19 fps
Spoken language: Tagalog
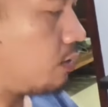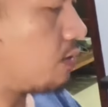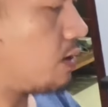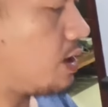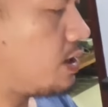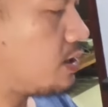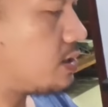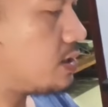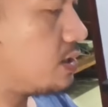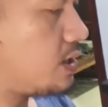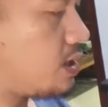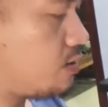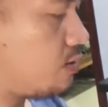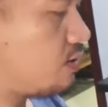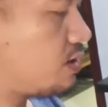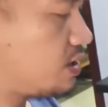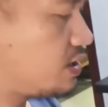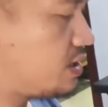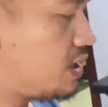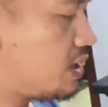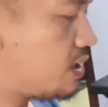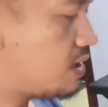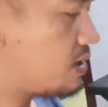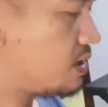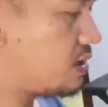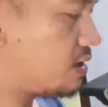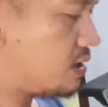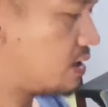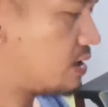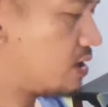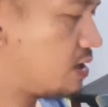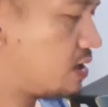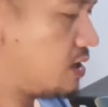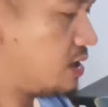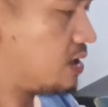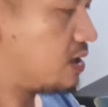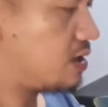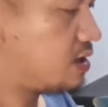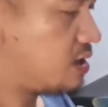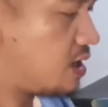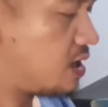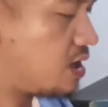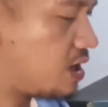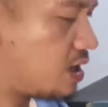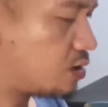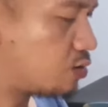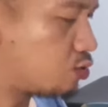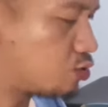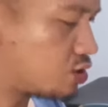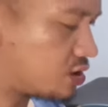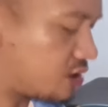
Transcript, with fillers: ito guys, na ano na siya. Na